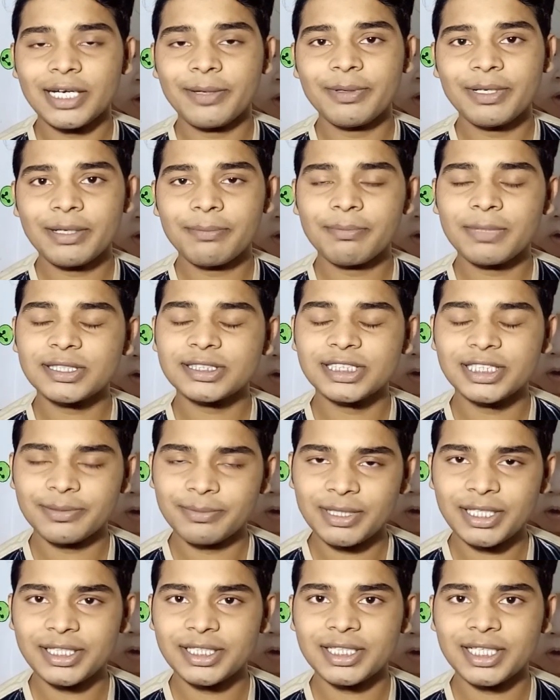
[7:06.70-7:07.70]
कि हमें नंबर
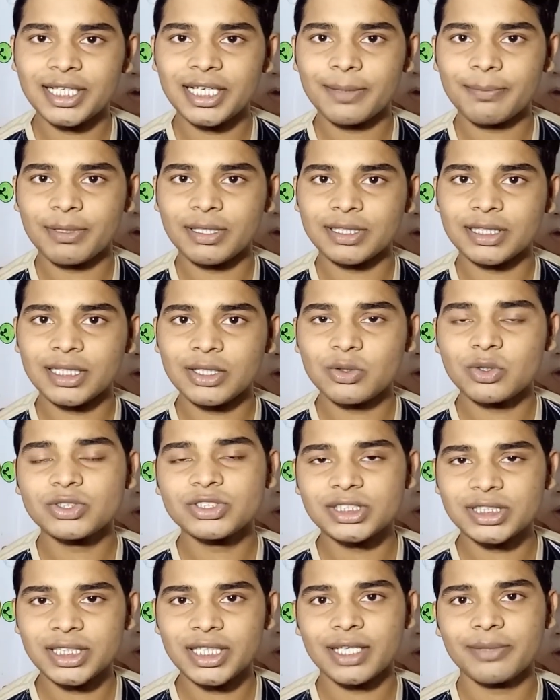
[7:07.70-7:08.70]
सेव नहीं करना पड़ता और
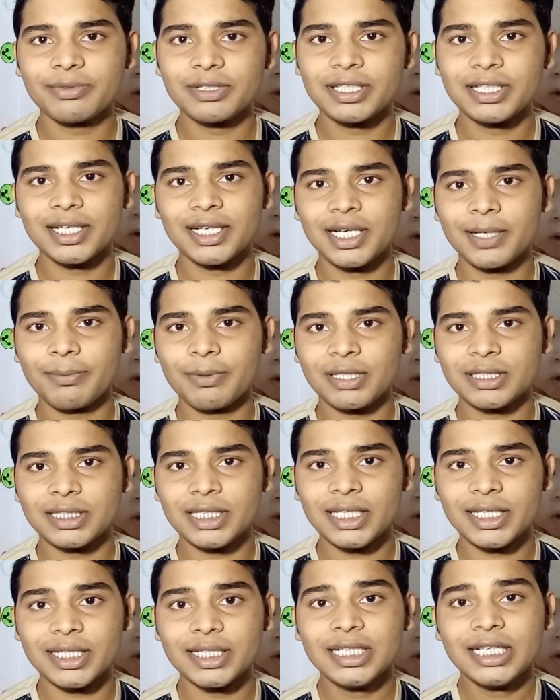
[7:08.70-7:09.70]
शेयर भी करना
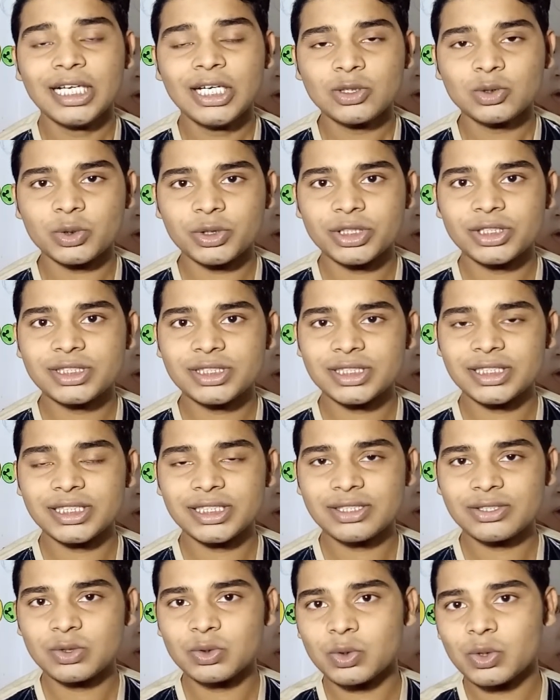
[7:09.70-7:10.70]
पड़ता है तो इस
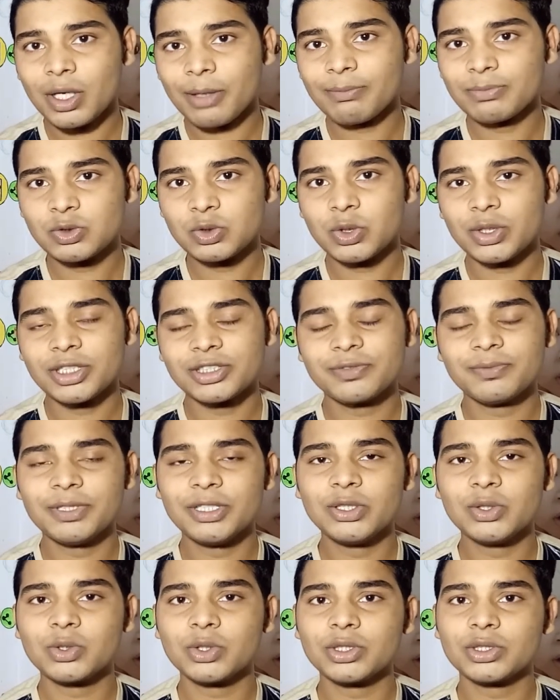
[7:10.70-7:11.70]
चीज़ को आप जो है इस
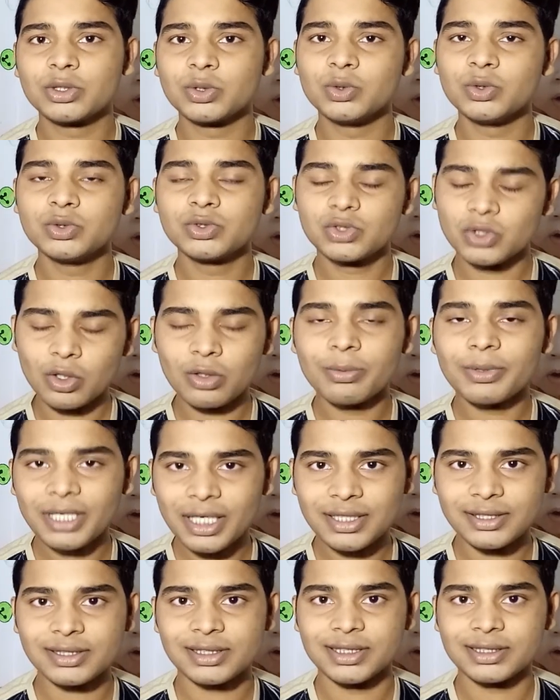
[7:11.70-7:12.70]
वीडियो के थ्रू सॉल्व
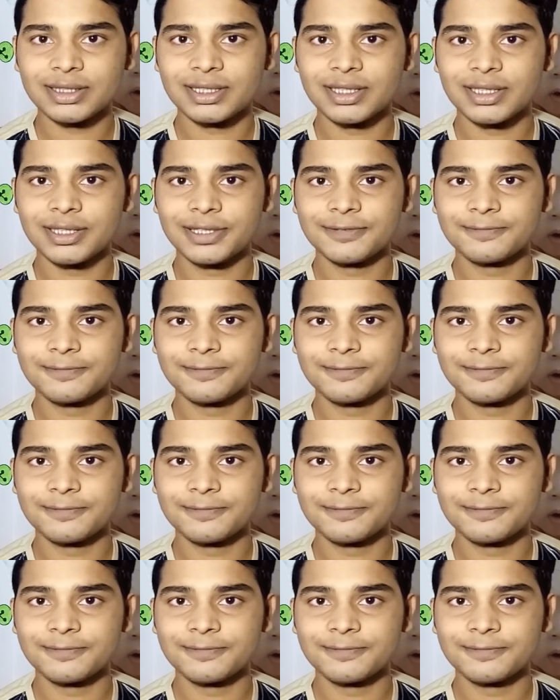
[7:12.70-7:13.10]
कर सकते